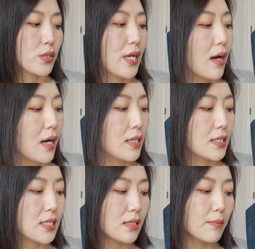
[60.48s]
这样
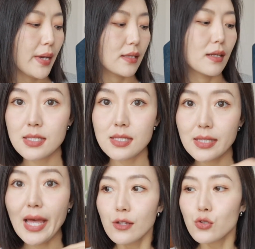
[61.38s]
很精美的丝
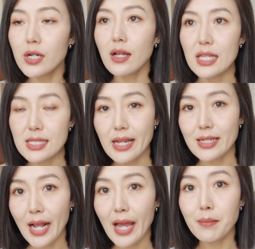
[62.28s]
带，就是让你在
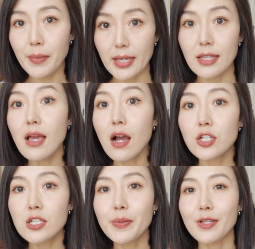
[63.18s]
拆每一样
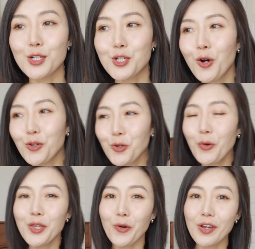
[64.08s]
饰品的时候都
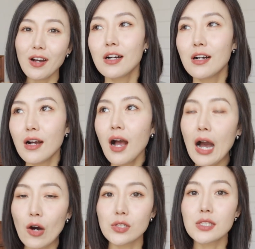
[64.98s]
会有一个很
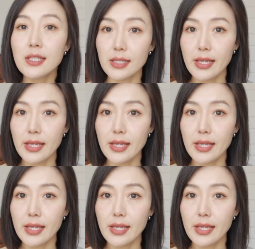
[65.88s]
好的体